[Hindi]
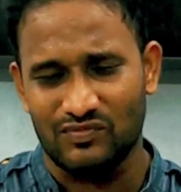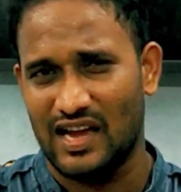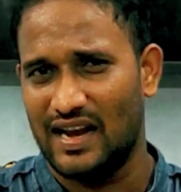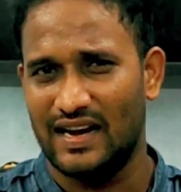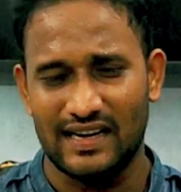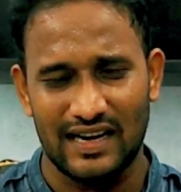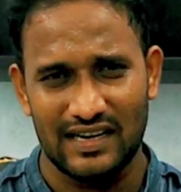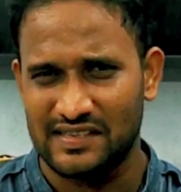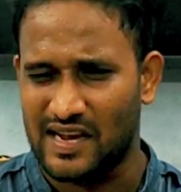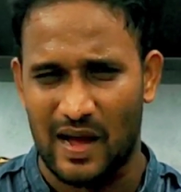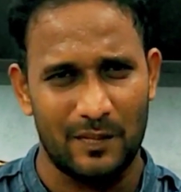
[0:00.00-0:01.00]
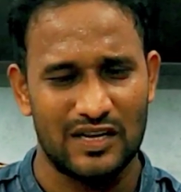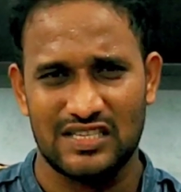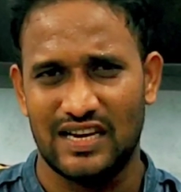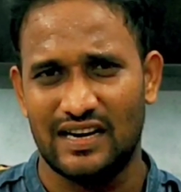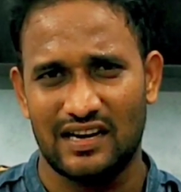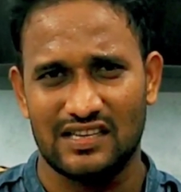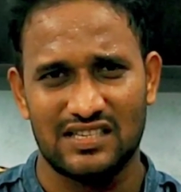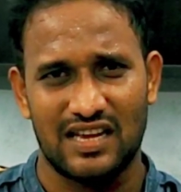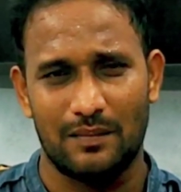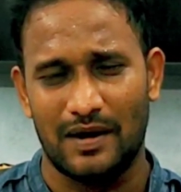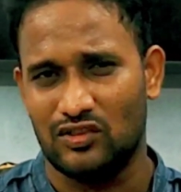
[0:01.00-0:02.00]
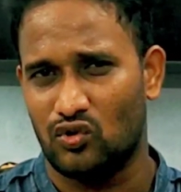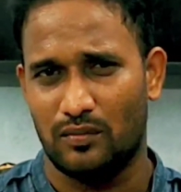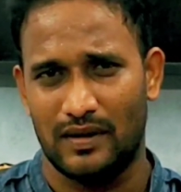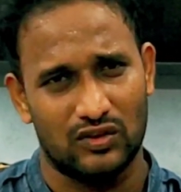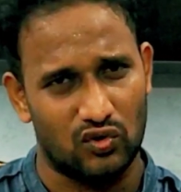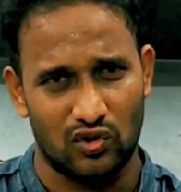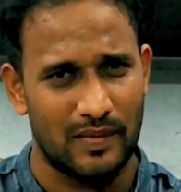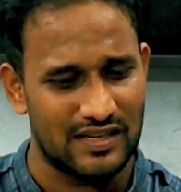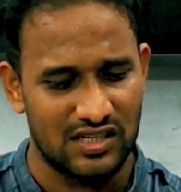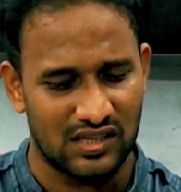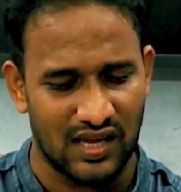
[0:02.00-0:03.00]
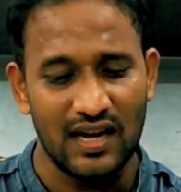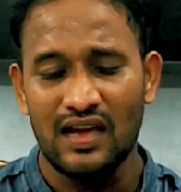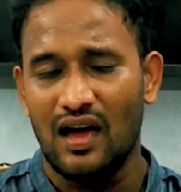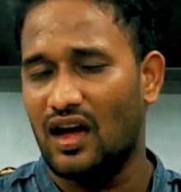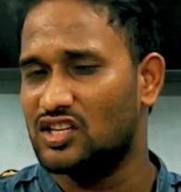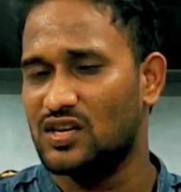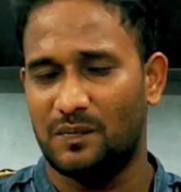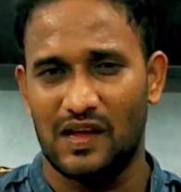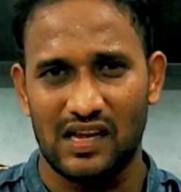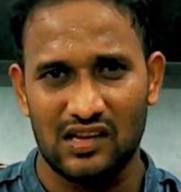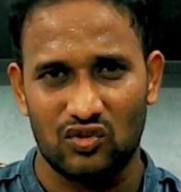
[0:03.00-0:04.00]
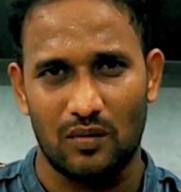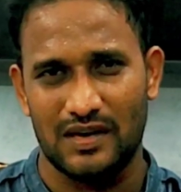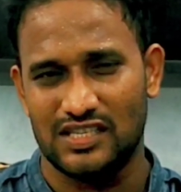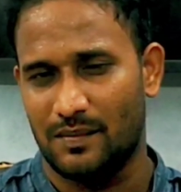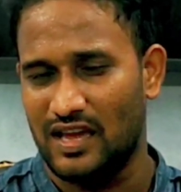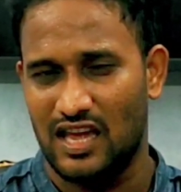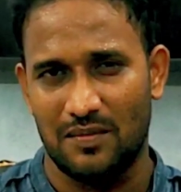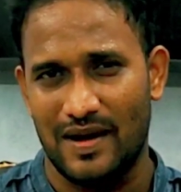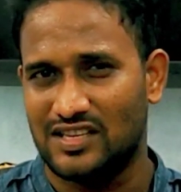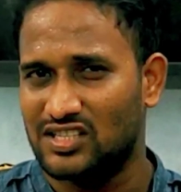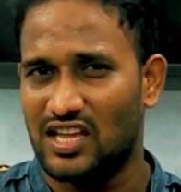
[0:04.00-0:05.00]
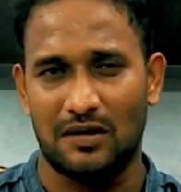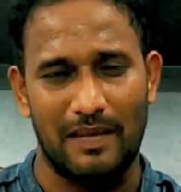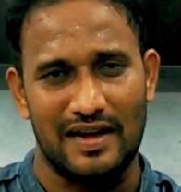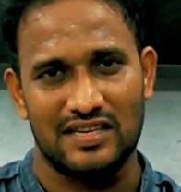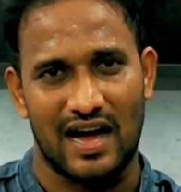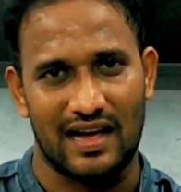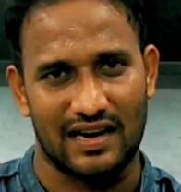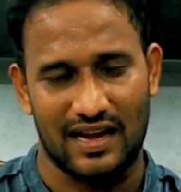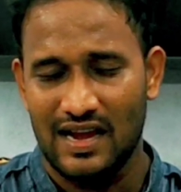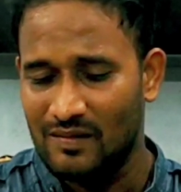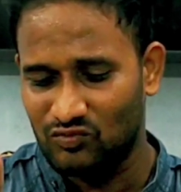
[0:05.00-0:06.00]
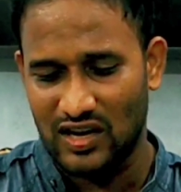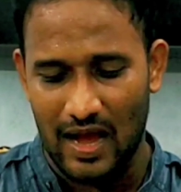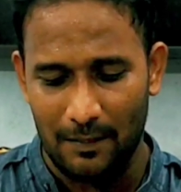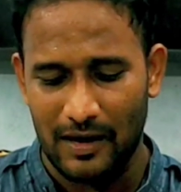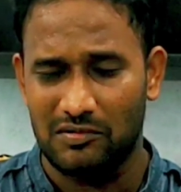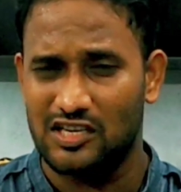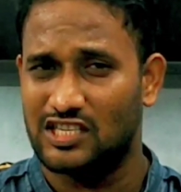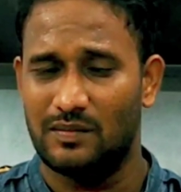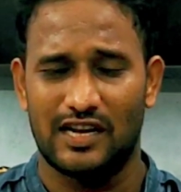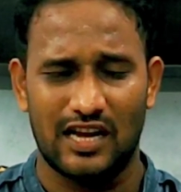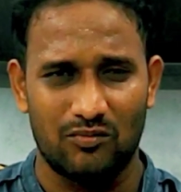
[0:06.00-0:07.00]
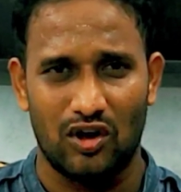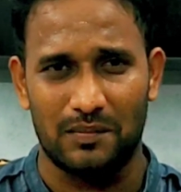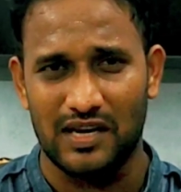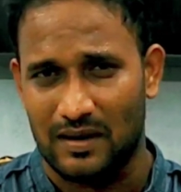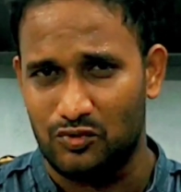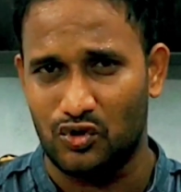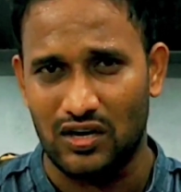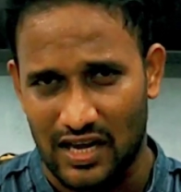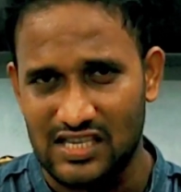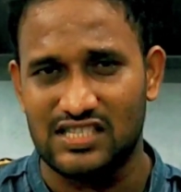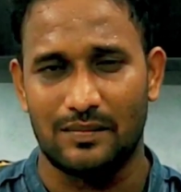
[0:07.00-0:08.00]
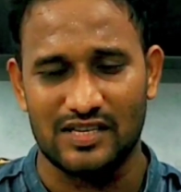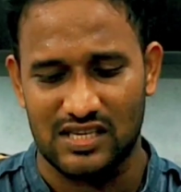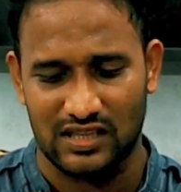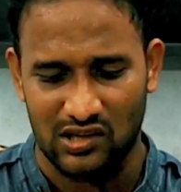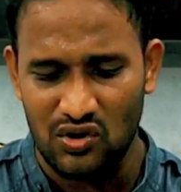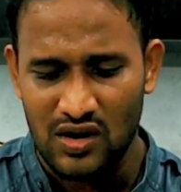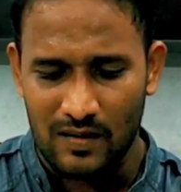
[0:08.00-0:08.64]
गलत टाइटन काफी अच्छे एंट्रेंस किए भाई दो मैच दोनों मैच जीत गए और जब ना दो में से भाई एक मैच जीते एक मैच हार गए तो यहाँ पर आप किसी भी टीम को अभी कमजोर नहीं समझ सकते